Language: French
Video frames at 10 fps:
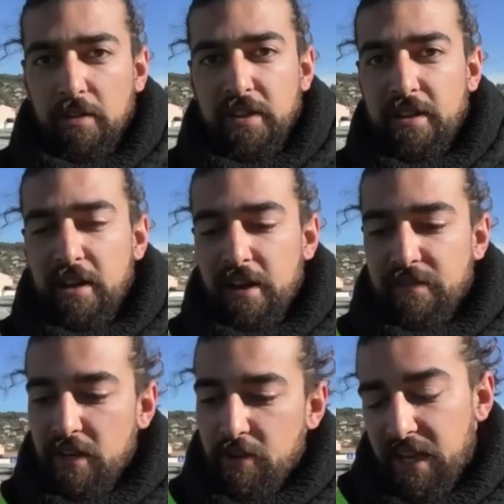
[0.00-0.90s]
On est dans la
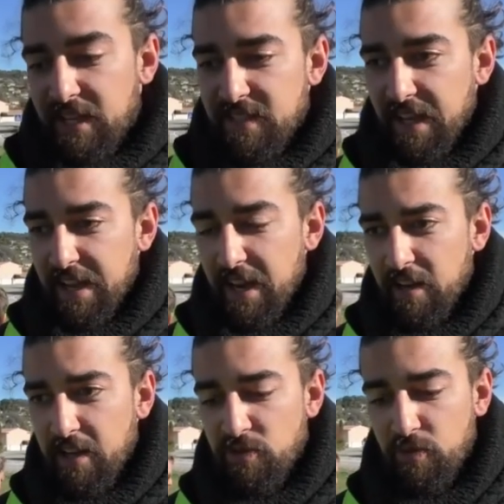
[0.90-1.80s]
ville de
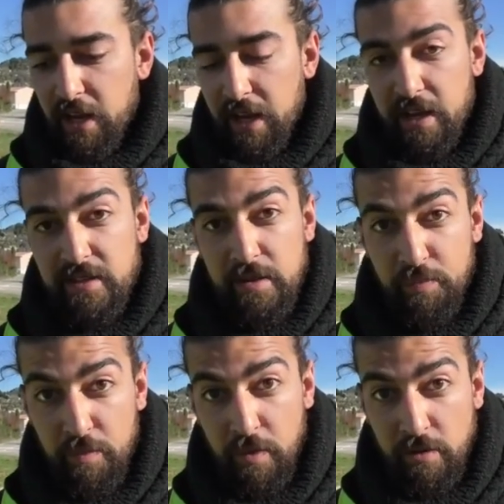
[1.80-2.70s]
Castaner et je voudrais
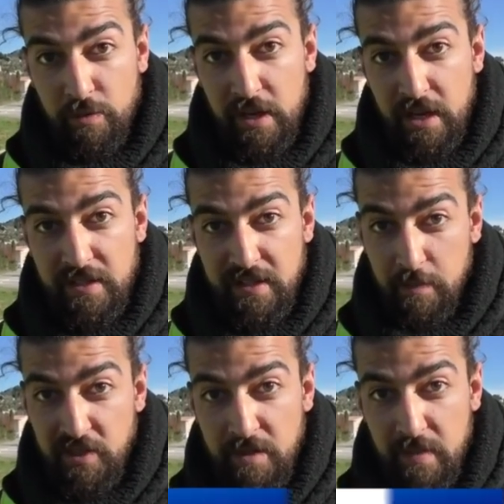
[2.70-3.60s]
simplement lui laisser
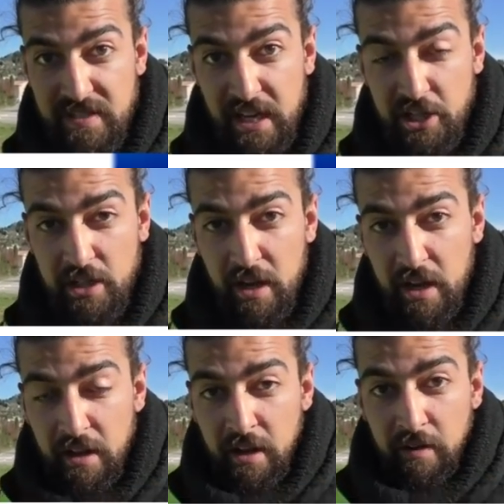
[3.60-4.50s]
un petit message.
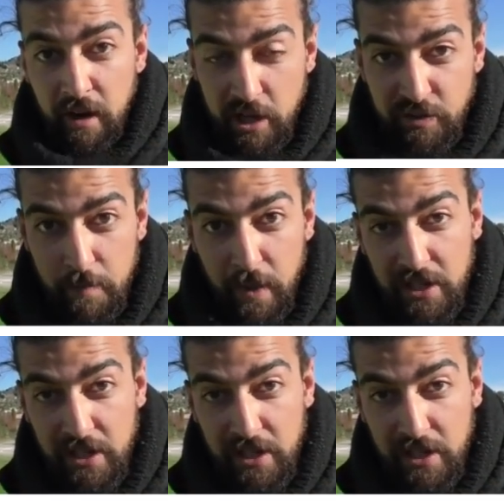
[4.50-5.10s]
Voilà, je fais